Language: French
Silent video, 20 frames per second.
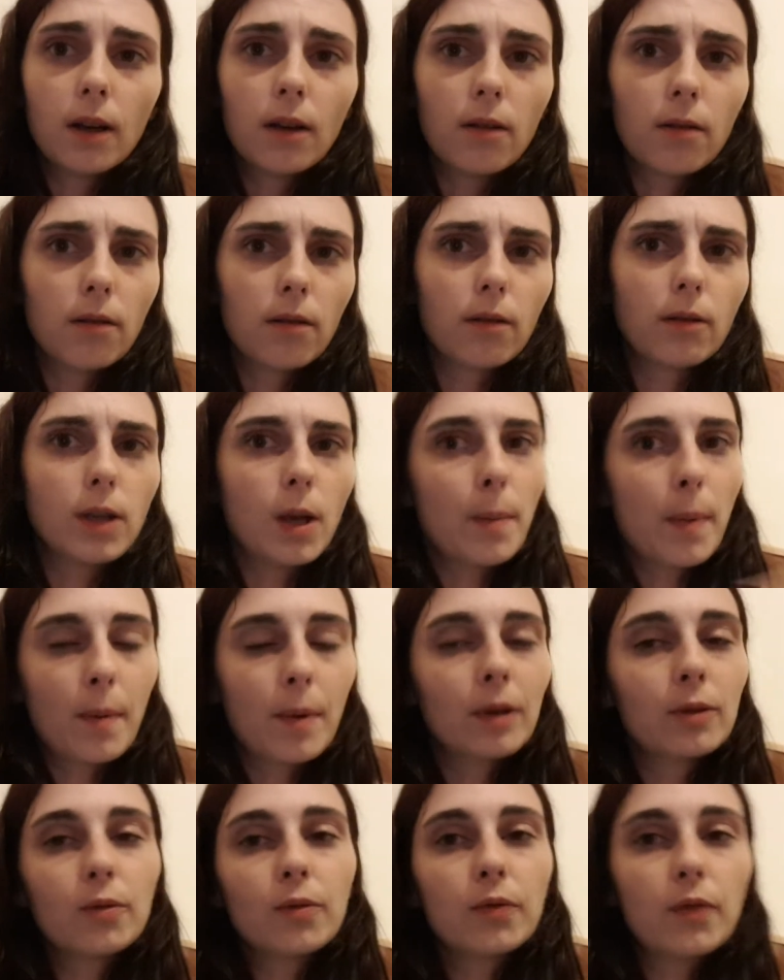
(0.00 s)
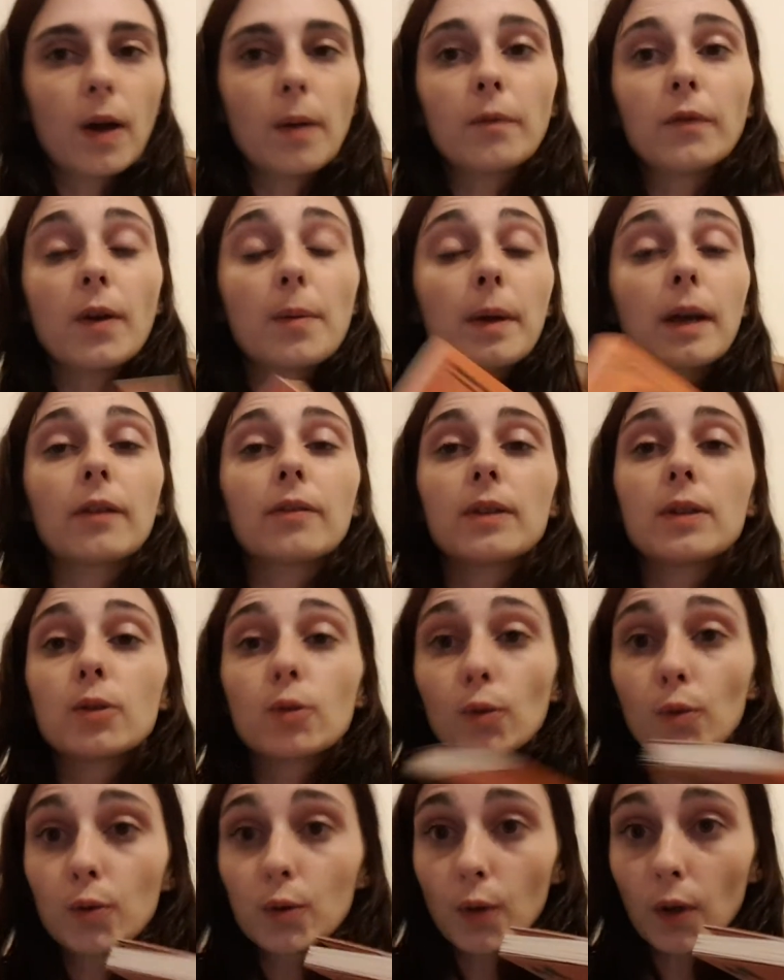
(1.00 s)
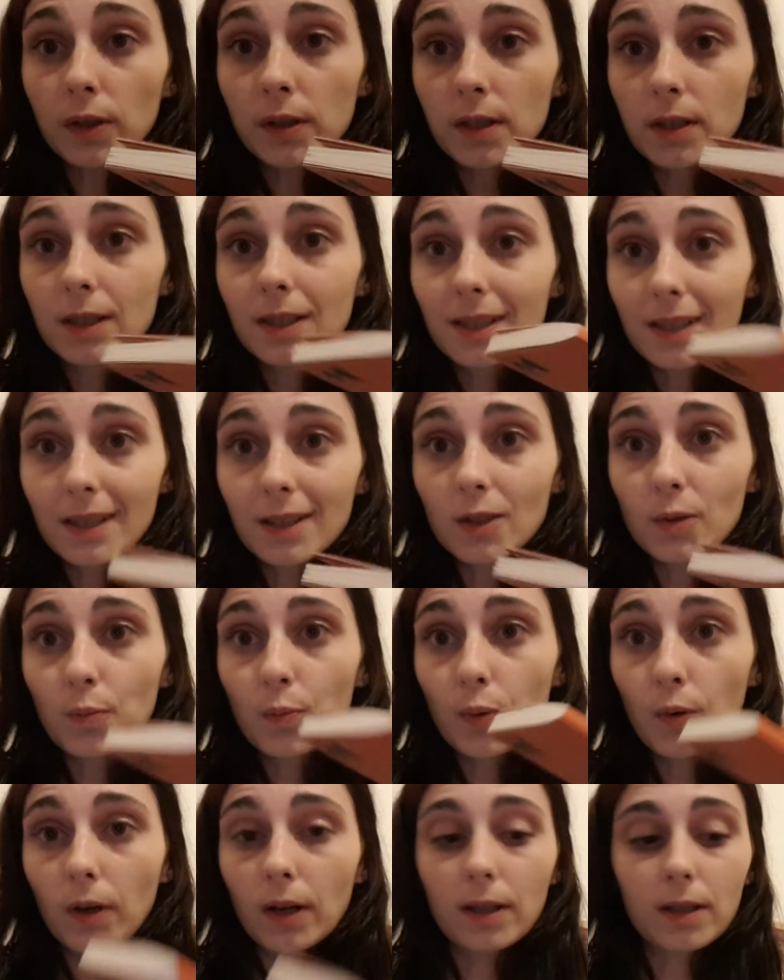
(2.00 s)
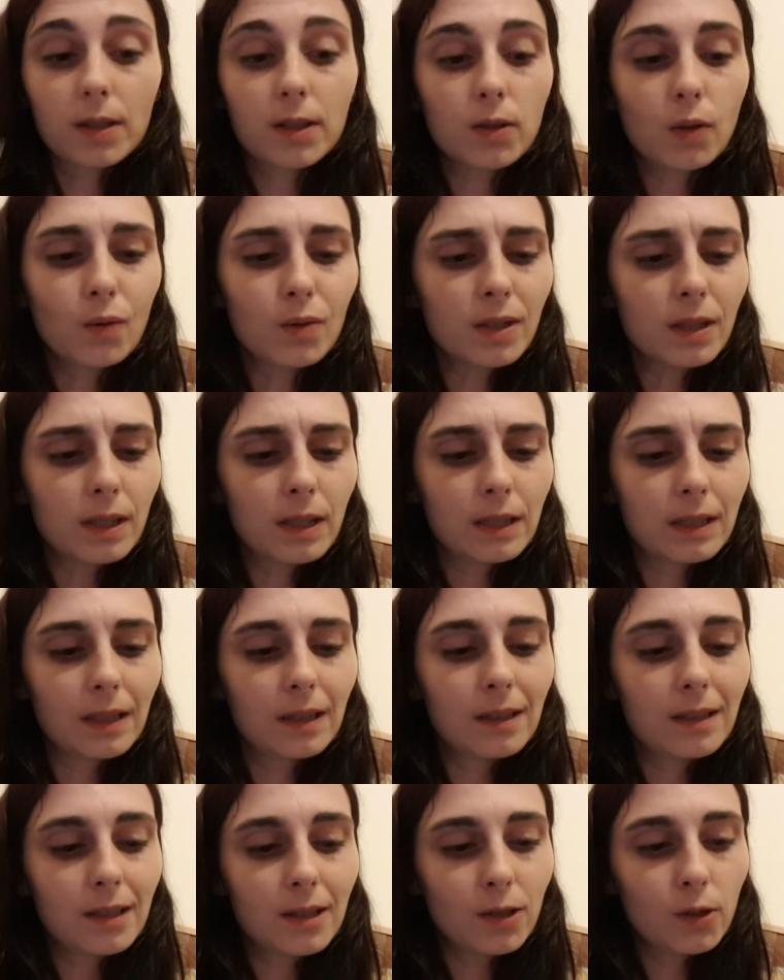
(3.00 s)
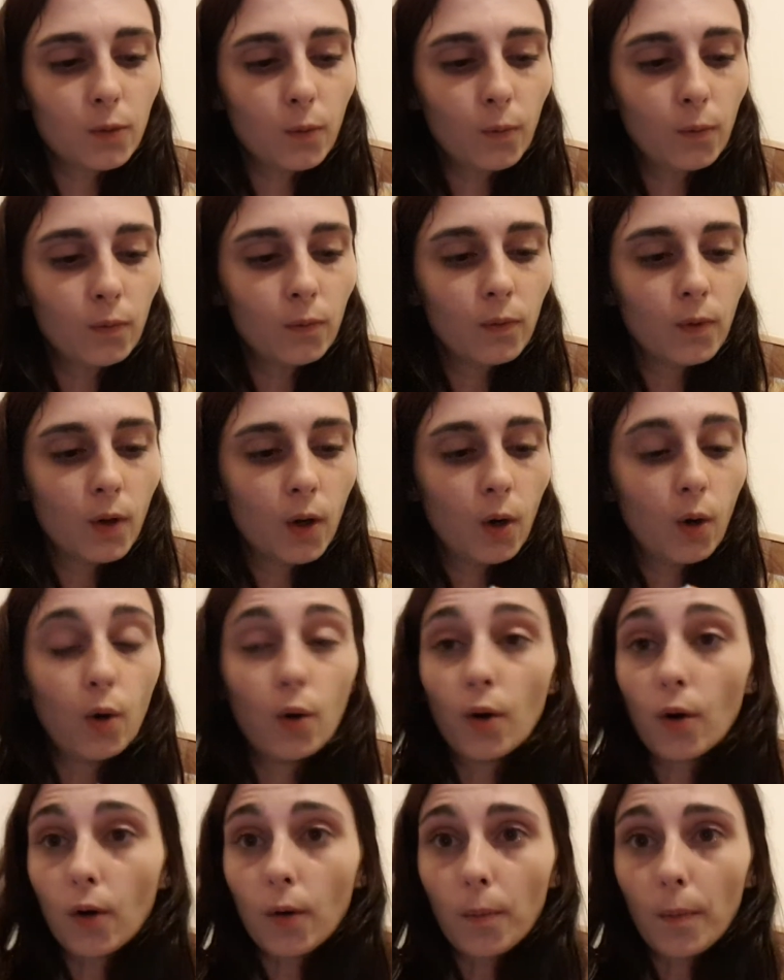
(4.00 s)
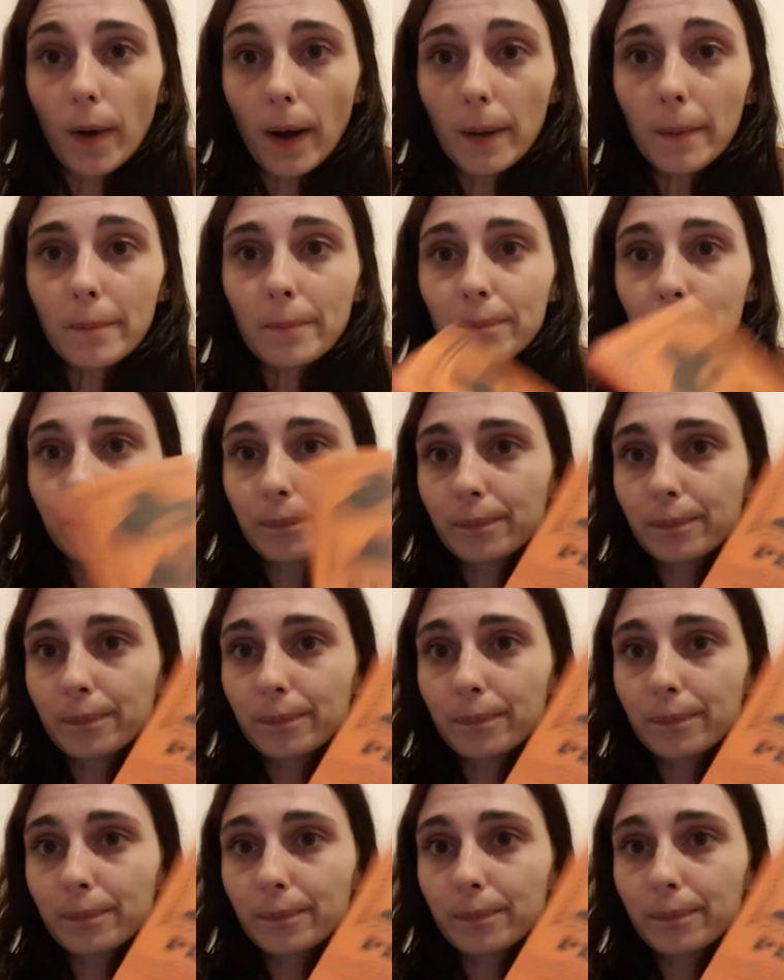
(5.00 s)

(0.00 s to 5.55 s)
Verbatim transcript: Euh, il y a pas mal de femmes. Enfin bref, ils en ont sorti six pour l'instant. C'est les éditions Lorma.